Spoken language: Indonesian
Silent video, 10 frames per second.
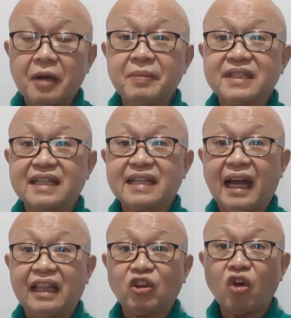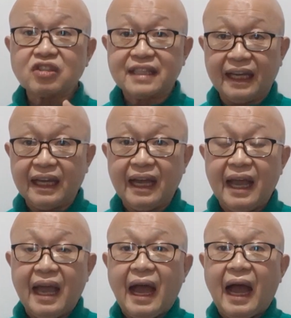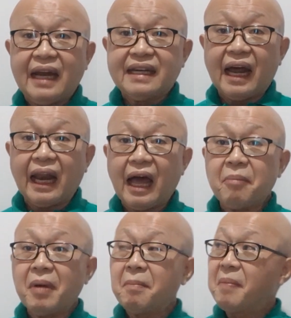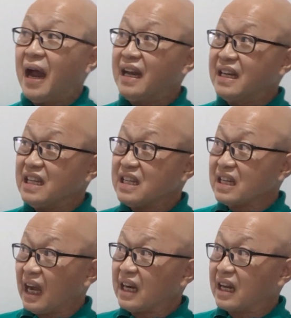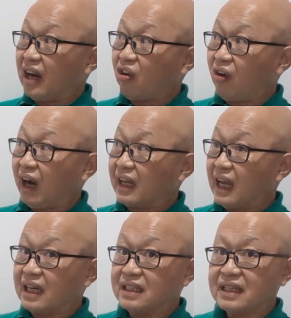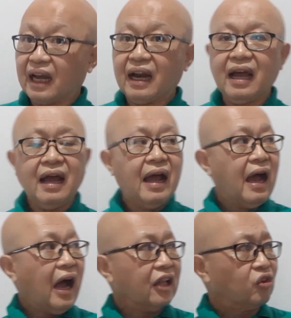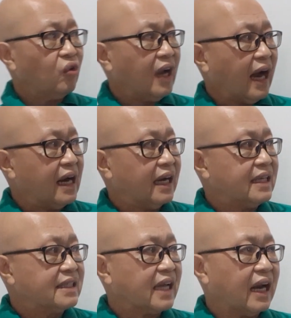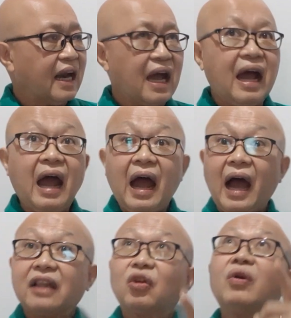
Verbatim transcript: bisa sangat toksik adalah membandingkan dengan orang yang di sana atau yang ada di sana atau